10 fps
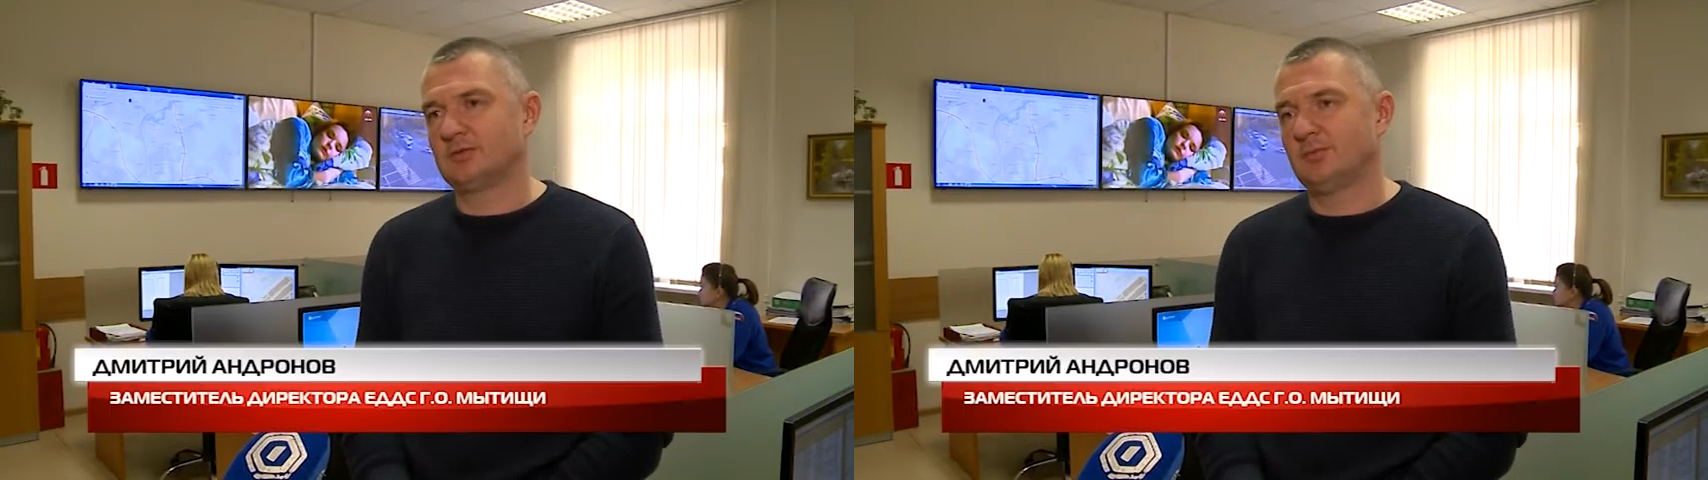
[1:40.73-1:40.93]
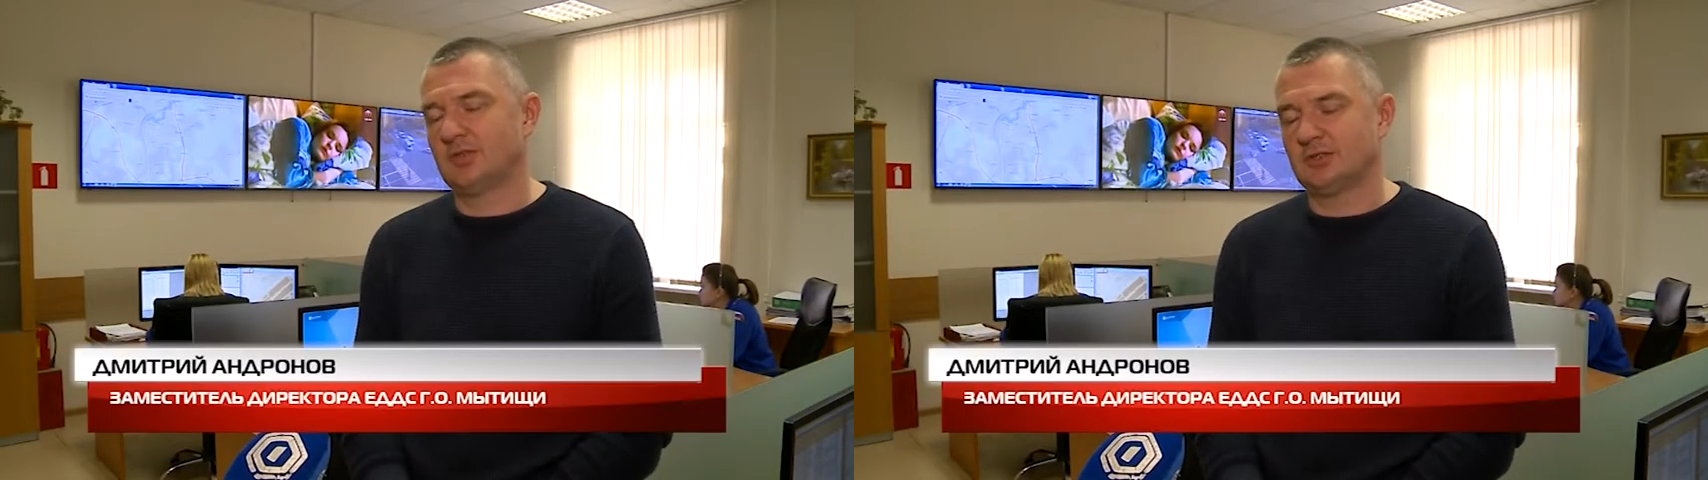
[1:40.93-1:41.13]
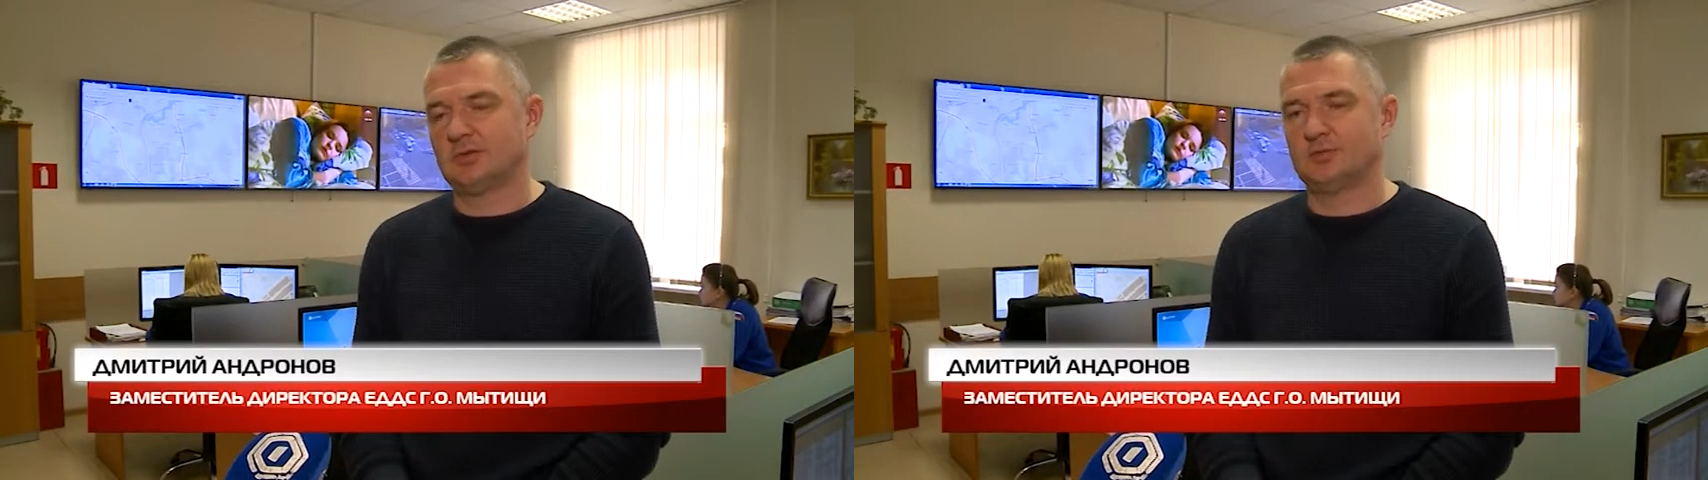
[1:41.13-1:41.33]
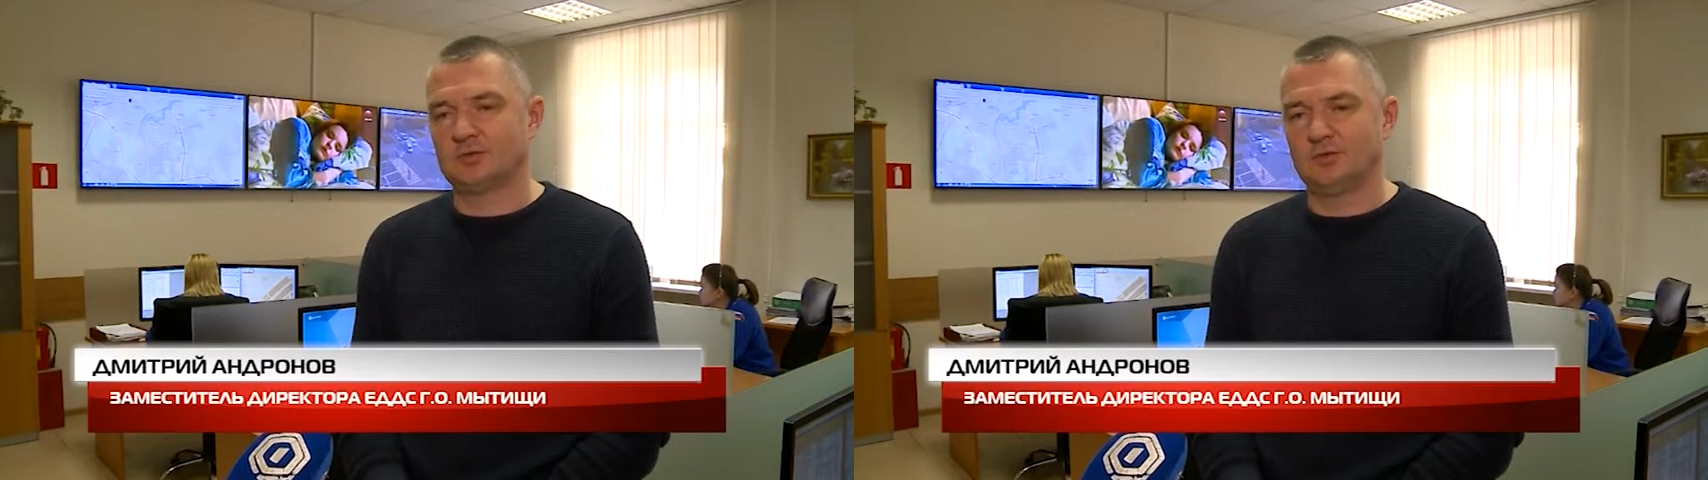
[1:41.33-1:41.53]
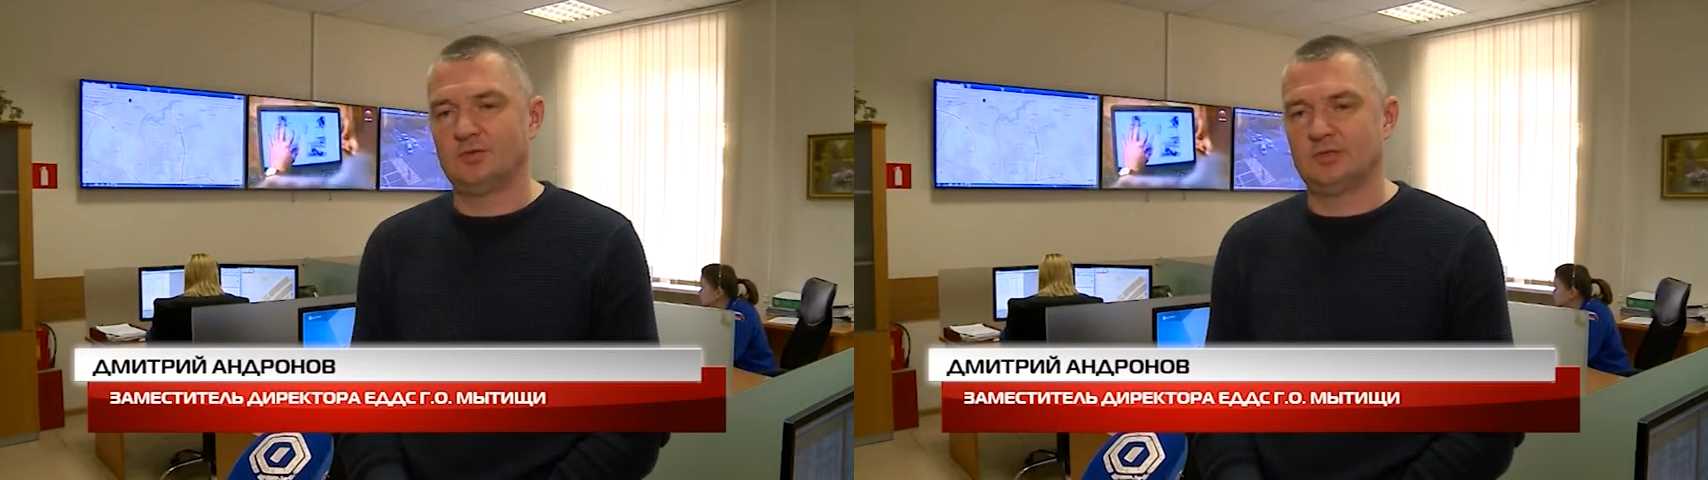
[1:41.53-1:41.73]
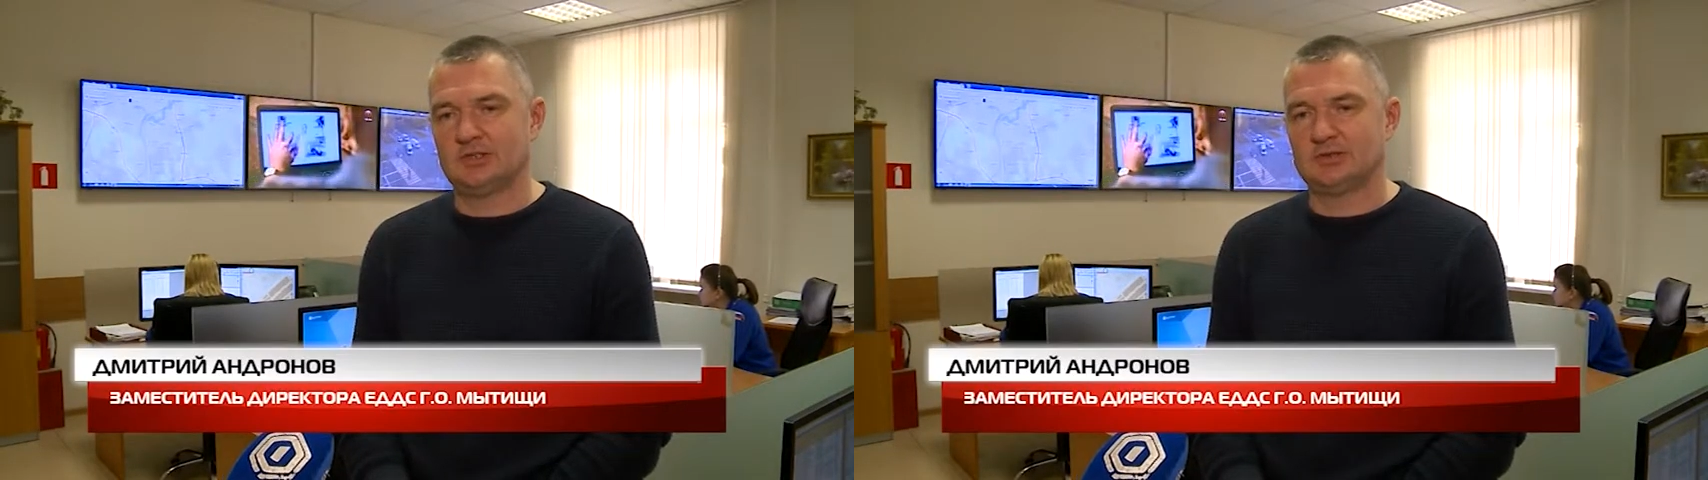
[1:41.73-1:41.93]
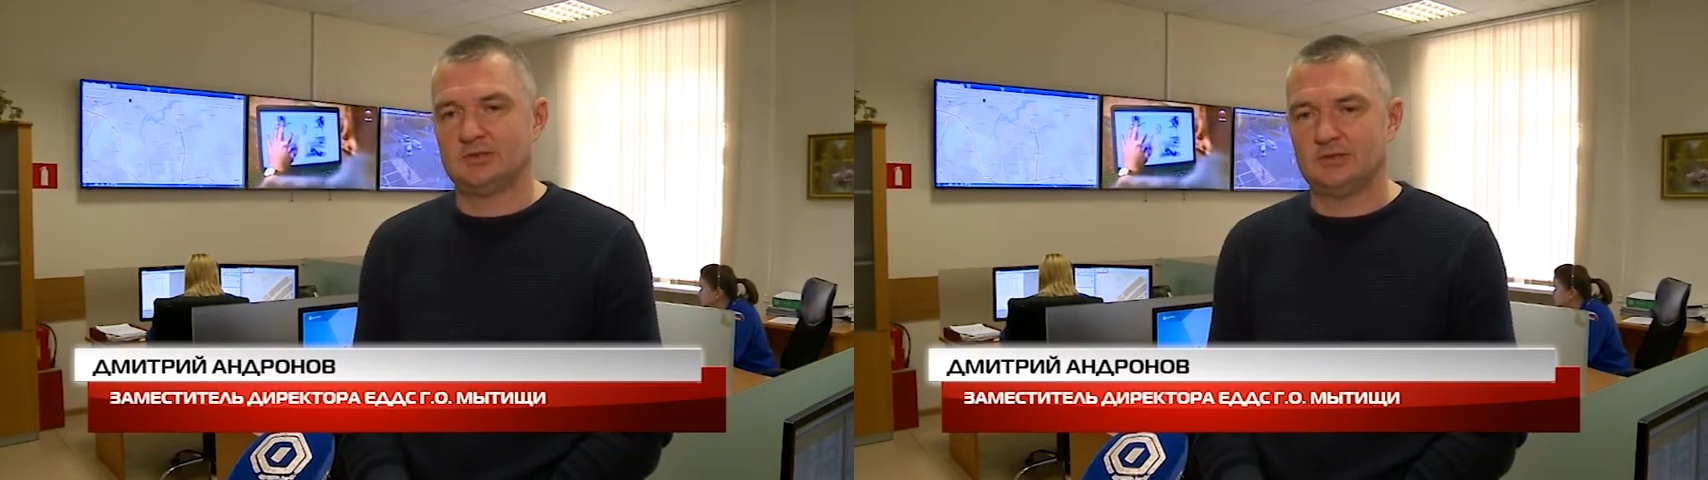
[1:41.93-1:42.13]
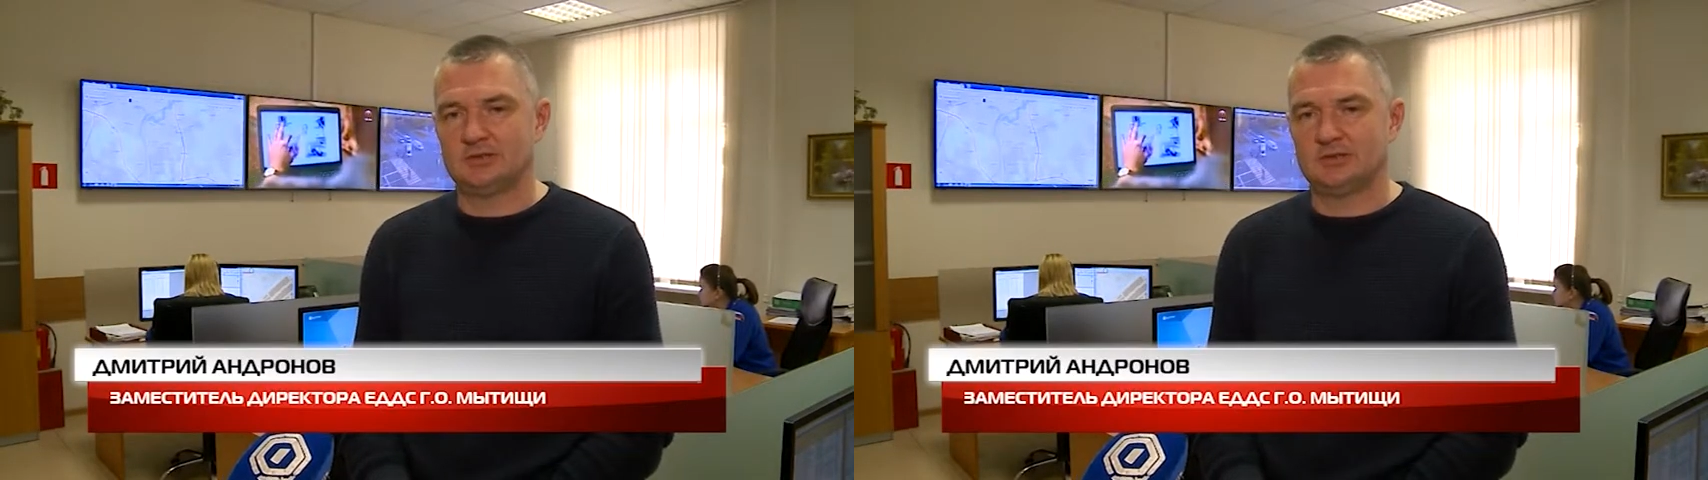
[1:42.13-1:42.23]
с операторами 112.